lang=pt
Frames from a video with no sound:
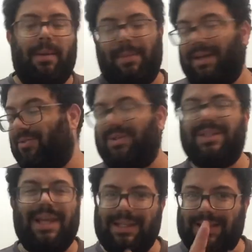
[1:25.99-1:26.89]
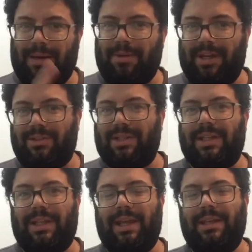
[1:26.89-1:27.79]
mas vocês sabem que às vezes você
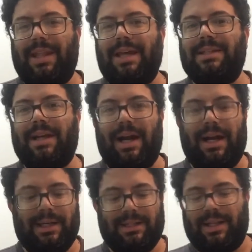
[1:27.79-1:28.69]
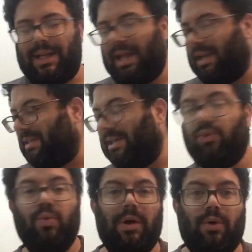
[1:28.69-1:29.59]
tem 10 cartas daquela que você
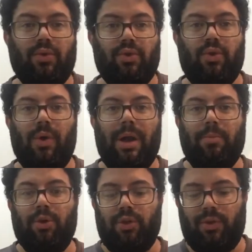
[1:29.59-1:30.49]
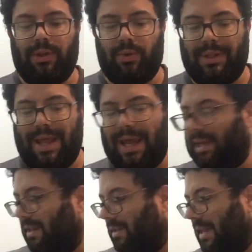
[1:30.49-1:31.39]
nunca usou, nunca botou no teu deck,